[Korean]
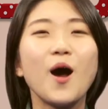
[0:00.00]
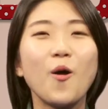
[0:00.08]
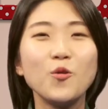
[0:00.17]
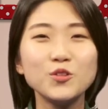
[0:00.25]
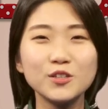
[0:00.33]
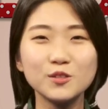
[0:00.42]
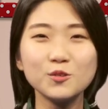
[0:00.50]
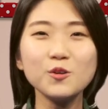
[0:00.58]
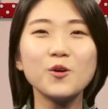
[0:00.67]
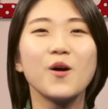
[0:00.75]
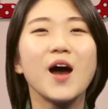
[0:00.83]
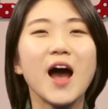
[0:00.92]

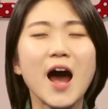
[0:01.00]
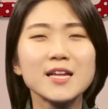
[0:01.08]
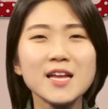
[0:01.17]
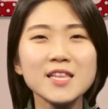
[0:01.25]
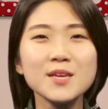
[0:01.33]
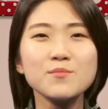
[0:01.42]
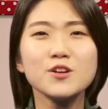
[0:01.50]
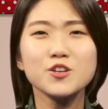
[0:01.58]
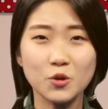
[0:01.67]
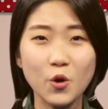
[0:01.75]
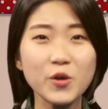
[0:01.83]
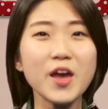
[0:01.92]
오늘도
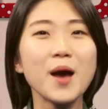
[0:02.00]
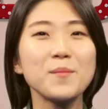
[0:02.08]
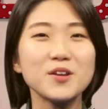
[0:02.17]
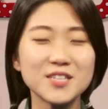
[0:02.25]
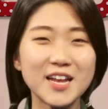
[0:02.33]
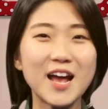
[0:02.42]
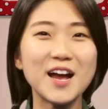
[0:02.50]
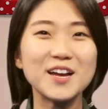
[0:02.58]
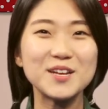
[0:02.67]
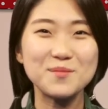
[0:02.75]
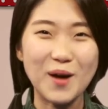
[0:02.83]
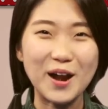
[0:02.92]
하나님을 경외하며
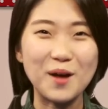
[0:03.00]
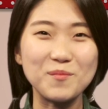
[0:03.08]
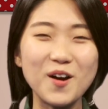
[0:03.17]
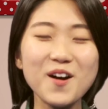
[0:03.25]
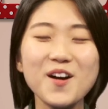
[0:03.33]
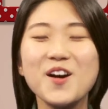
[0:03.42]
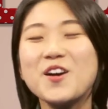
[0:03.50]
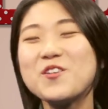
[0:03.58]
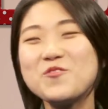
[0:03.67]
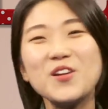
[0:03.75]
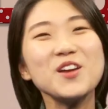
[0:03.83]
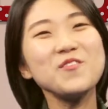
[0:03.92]
살아가길 바라며
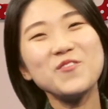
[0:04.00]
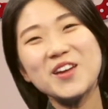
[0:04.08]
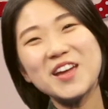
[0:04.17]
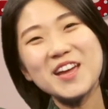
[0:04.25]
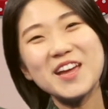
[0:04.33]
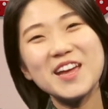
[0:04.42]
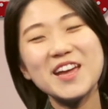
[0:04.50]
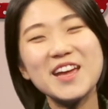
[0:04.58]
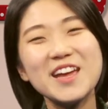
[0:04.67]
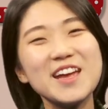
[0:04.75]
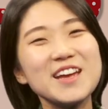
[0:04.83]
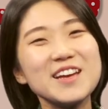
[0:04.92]
윙윙!